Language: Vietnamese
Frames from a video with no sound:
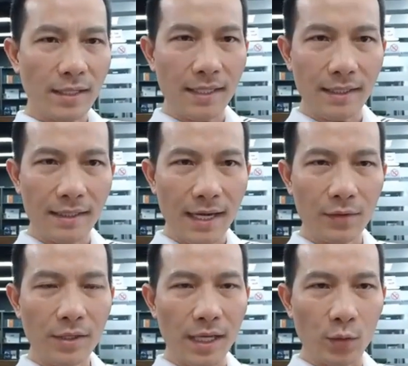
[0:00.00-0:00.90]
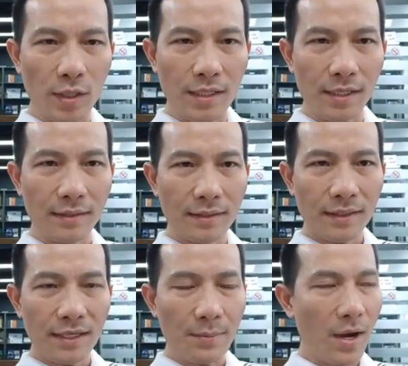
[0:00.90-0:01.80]
giá trị, hay có thể thuyết trình
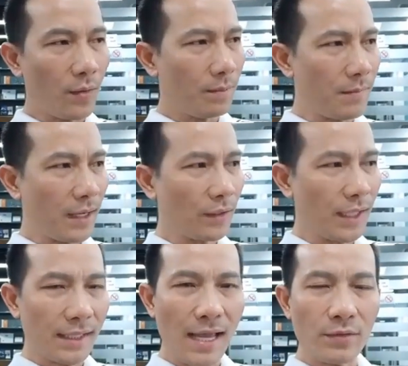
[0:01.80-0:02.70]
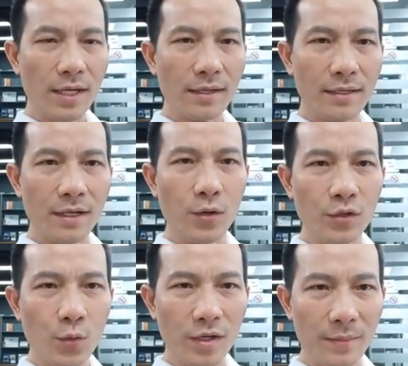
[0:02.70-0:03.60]
để bảo bạn có thể tạo ra cái cơ
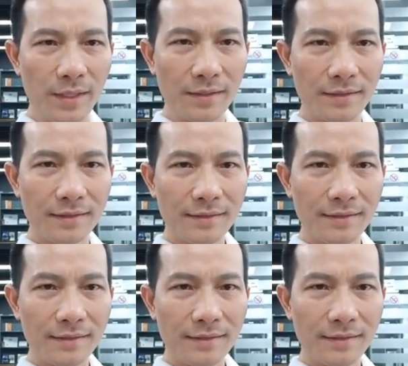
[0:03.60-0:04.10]
hội trong cuộc đời mình.